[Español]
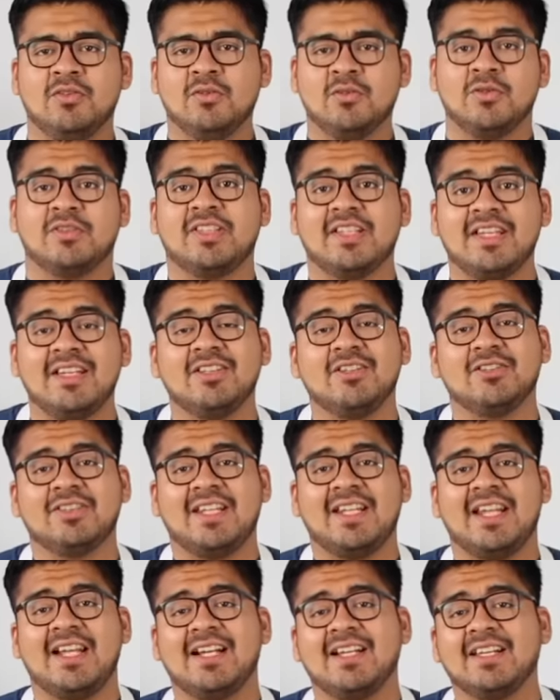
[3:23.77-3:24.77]
Ustedes
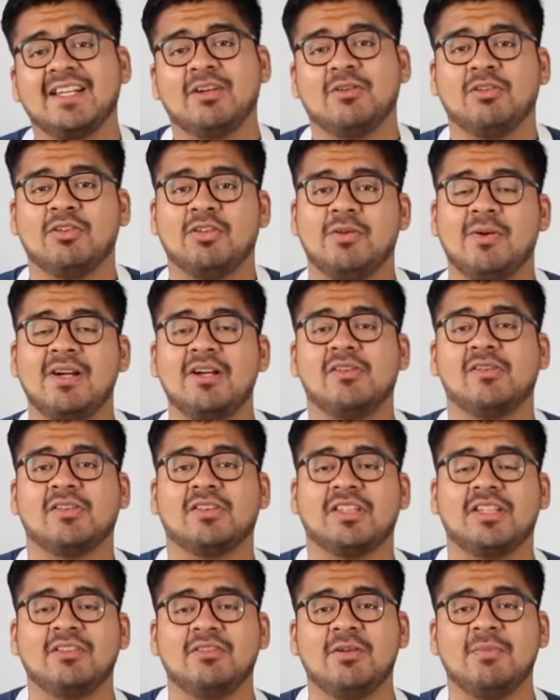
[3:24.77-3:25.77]
notarán que cuando van
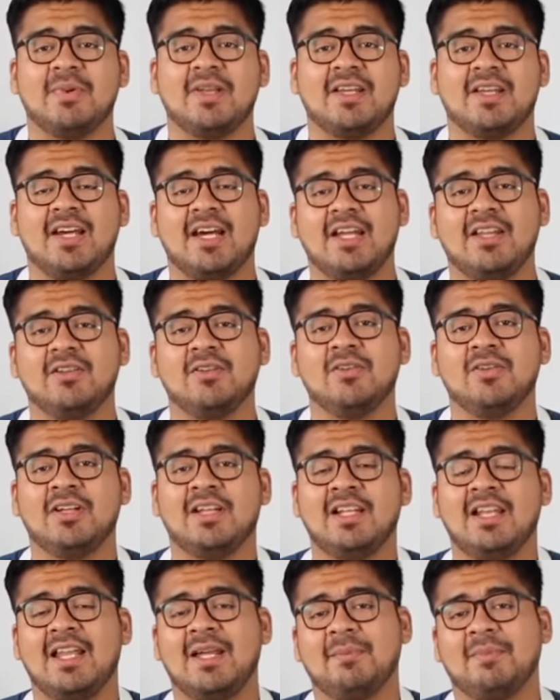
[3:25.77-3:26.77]
cortando el pescado,
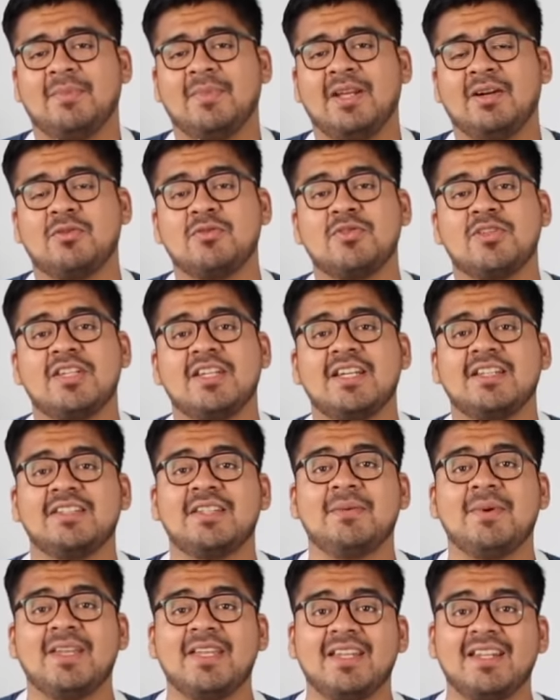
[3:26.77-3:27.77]
eh, la, cuchilla
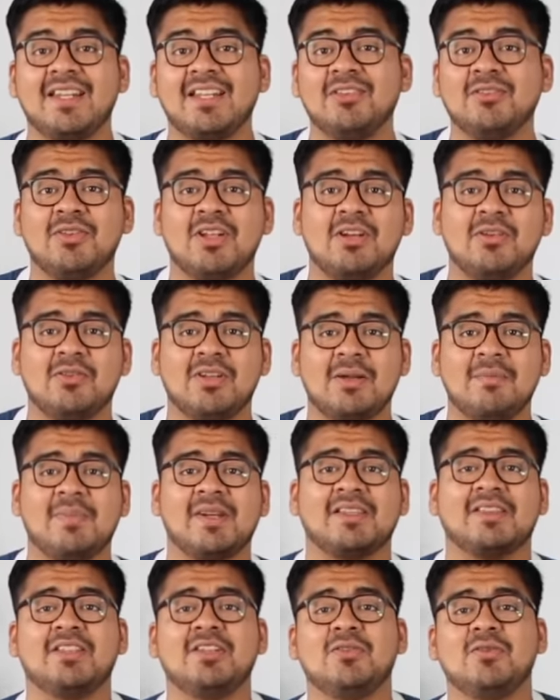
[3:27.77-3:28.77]
se va llenando de algunas
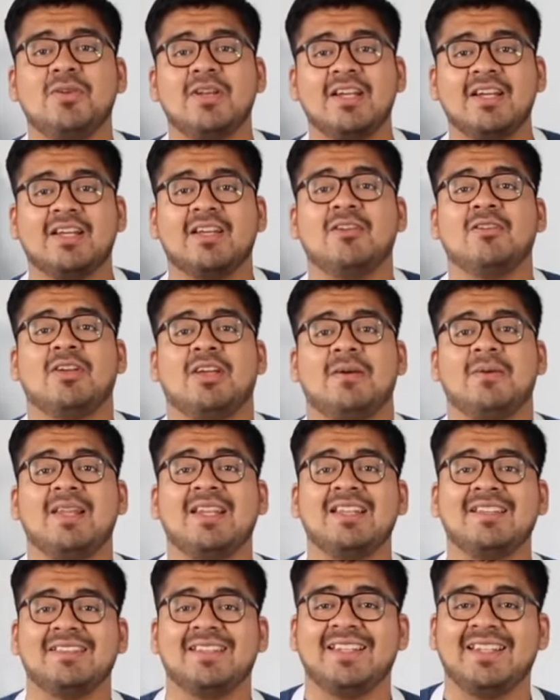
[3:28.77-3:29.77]
partículas que lo que
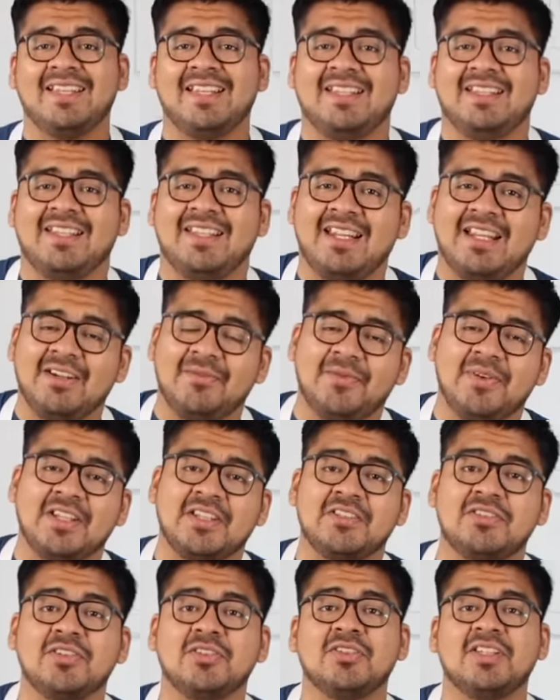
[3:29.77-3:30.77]
van a hacer es generar
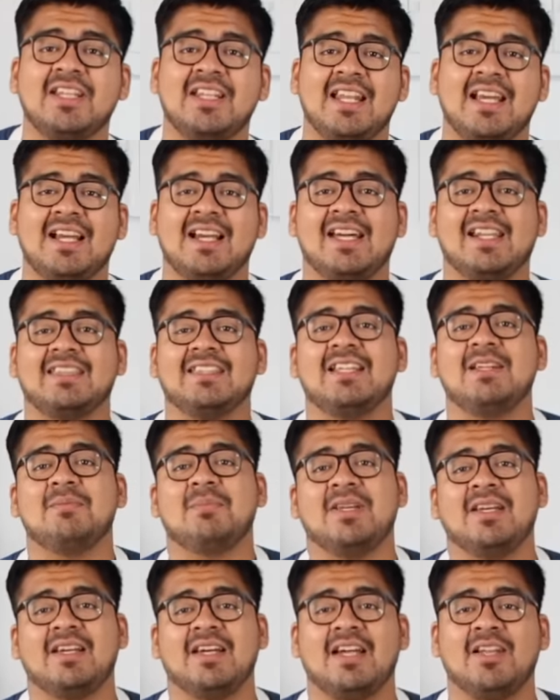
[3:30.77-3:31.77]
fricción en la carne del
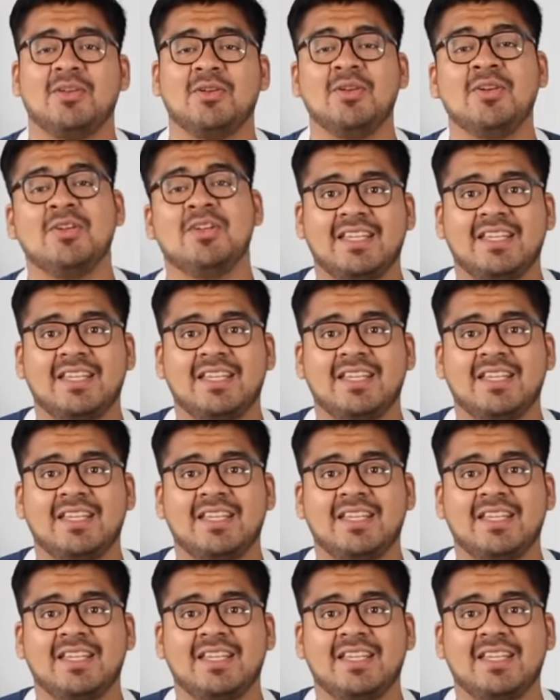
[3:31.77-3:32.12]
pescado.